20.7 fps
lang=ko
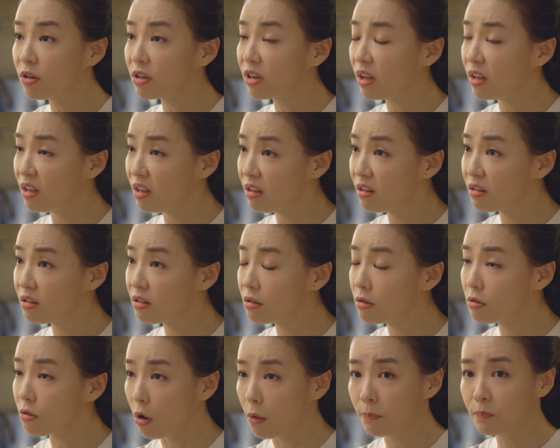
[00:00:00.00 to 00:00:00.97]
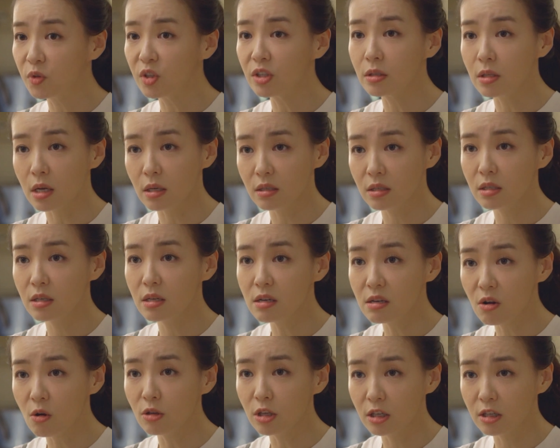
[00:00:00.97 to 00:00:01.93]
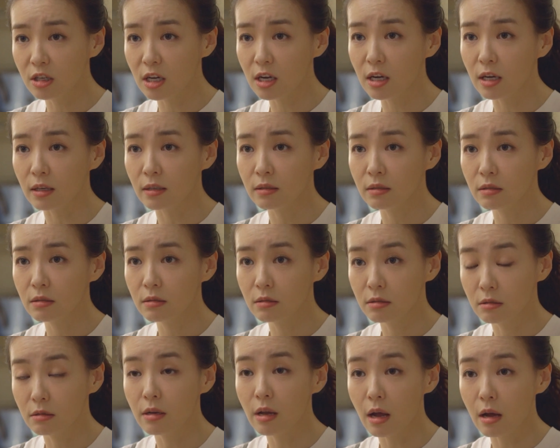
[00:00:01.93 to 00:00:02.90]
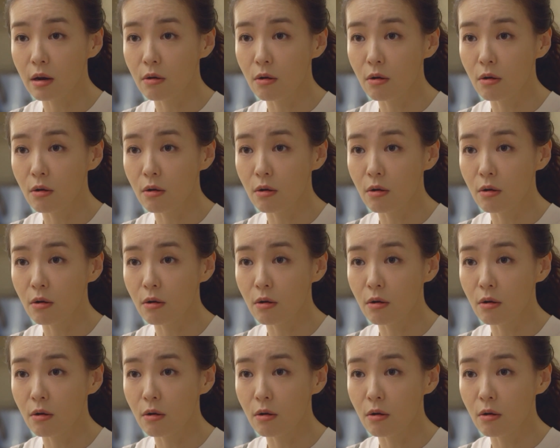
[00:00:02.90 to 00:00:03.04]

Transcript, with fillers: 머리가 있든 없든 난 시킬 거니까 그렇게